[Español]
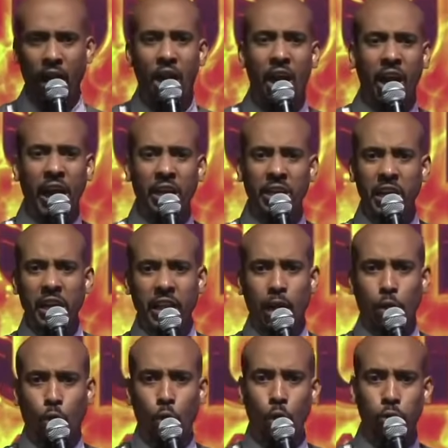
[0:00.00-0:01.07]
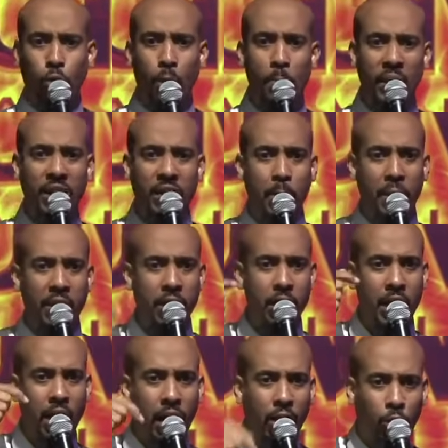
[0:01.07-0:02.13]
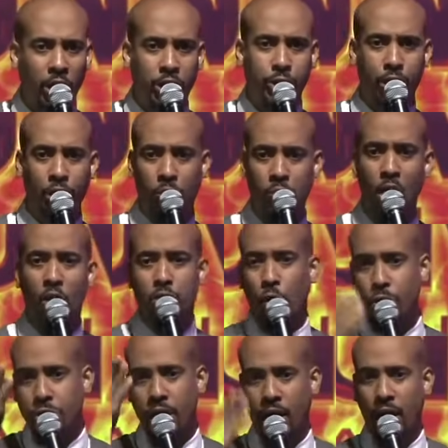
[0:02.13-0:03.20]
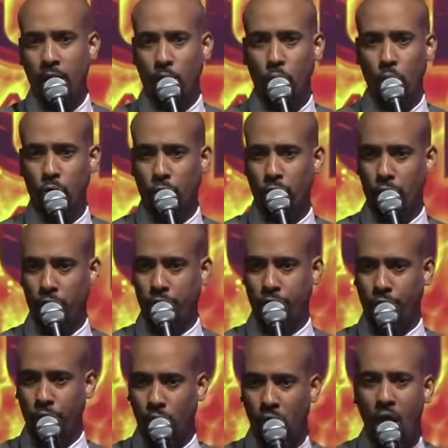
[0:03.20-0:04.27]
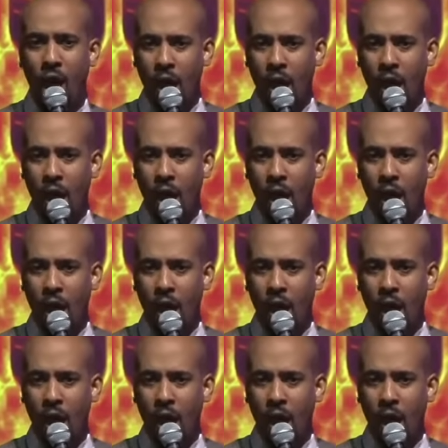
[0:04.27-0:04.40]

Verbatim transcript: Que el día del culto, en vez de venir a la oración, no llega el culto de oración.